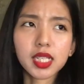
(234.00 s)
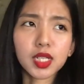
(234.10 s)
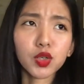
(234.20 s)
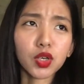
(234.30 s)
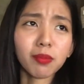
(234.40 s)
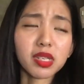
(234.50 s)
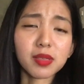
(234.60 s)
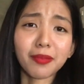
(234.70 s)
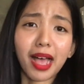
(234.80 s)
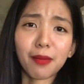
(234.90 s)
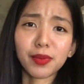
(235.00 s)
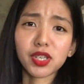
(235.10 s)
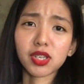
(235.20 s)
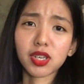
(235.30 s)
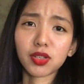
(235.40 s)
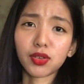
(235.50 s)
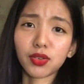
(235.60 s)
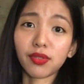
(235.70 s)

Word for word: Siguro mas ma-appreciate ko